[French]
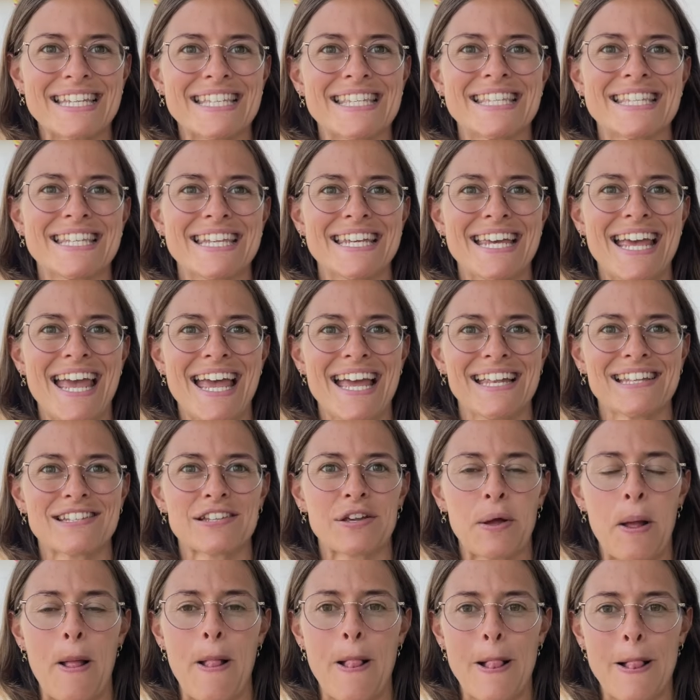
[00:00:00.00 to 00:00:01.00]
c'est
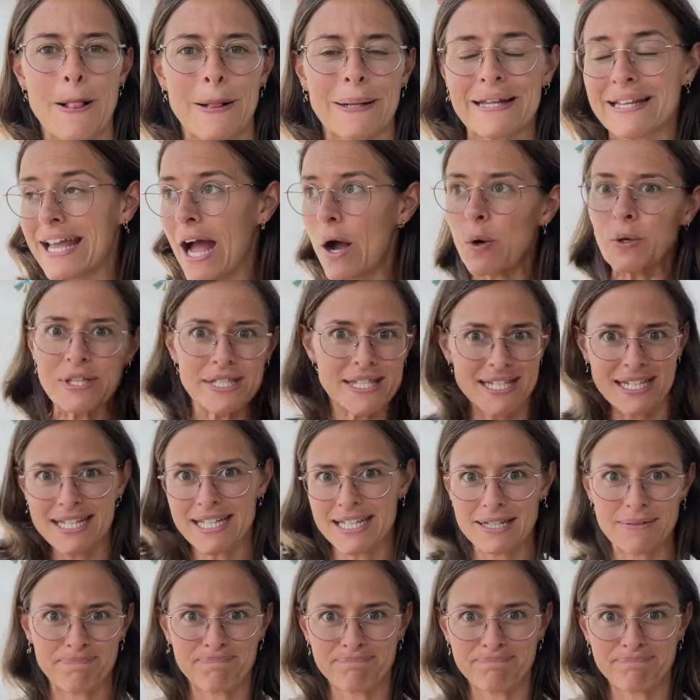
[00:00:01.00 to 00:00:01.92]
être euh, chaotique,